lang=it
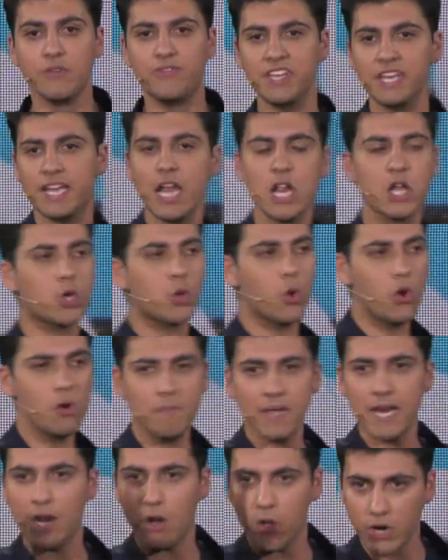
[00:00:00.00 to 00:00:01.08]
finché il
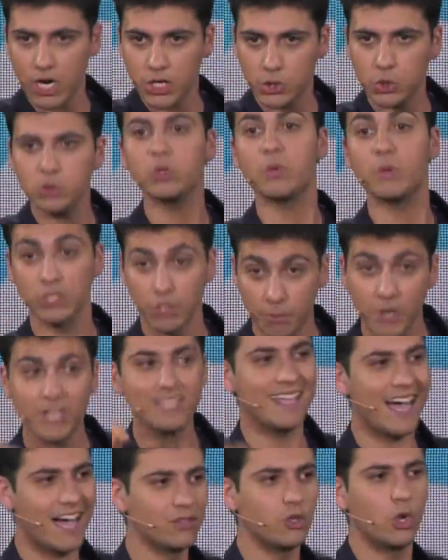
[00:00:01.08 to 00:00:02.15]
culmine l'ho raggiunto quando
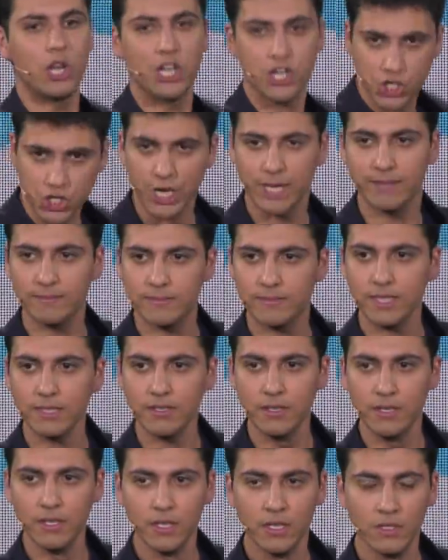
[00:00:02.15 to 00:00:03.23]
poi da adolescente,
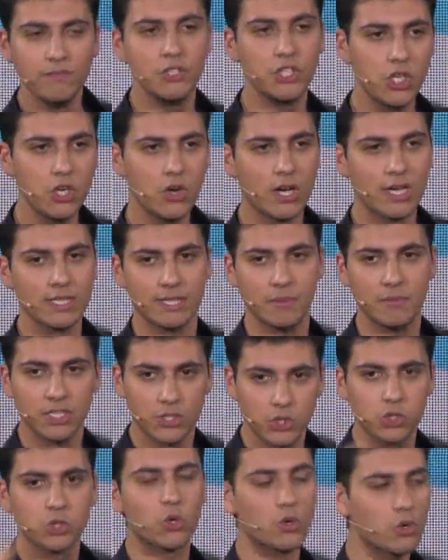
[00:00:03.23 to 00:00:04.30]
vicino a casa
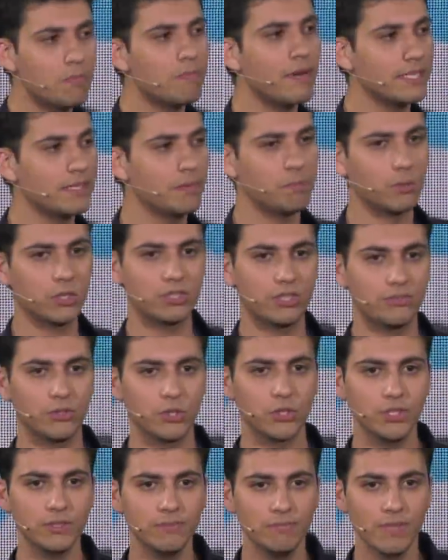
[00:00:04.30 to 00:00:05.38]
mia, si sono rubati i
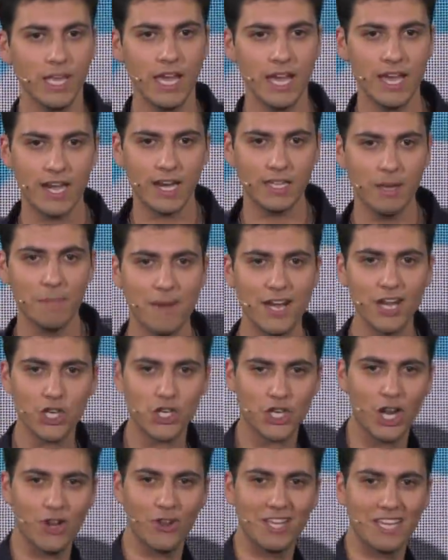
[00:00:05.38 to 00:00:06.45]
portafogli. Era del
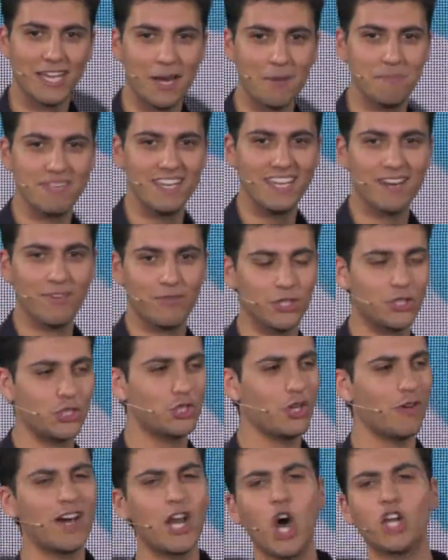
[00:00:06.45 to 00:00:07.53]
maresciallo dei carabinieri, fatto
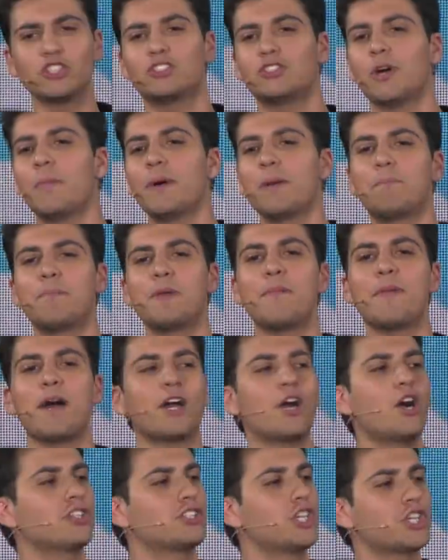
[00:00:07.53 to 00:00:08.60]
giovanotto, per
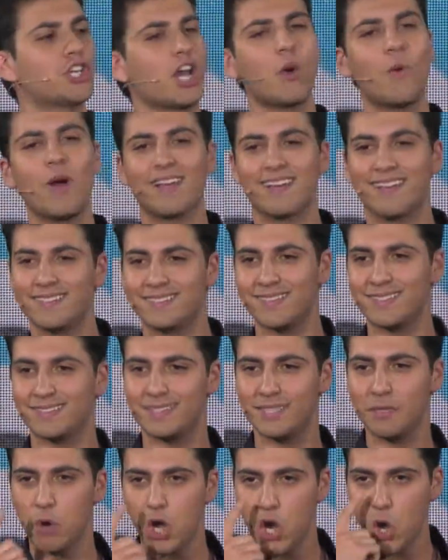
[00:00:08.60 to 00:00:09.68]
prima cosa c'è qualche
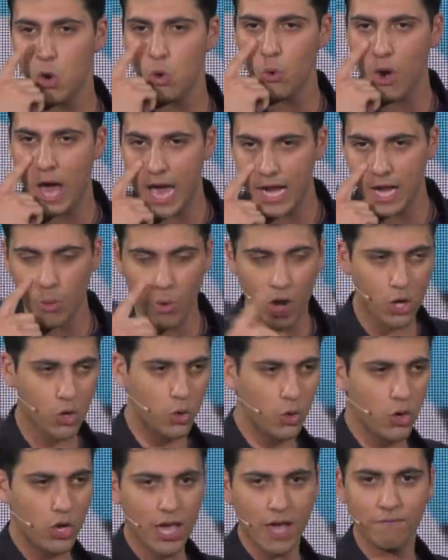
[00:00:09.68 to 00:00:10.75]
testimone oculare,
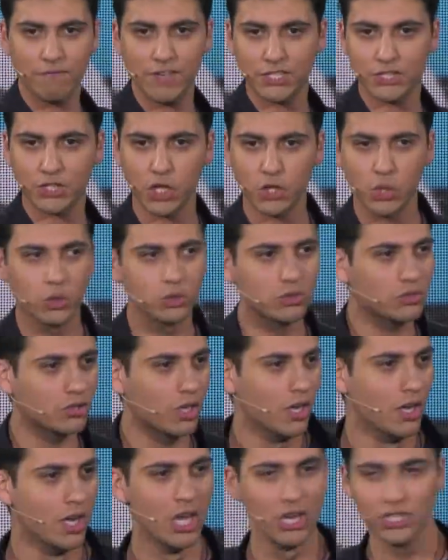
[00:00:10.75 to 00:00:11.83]
qualcuno che ha visto
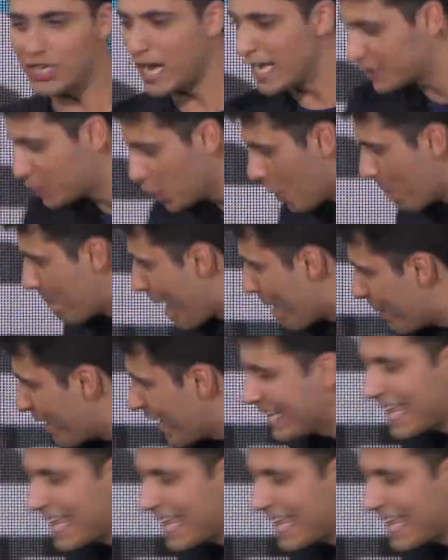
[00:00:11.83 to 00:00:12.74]
tutto. Gesù, Babbo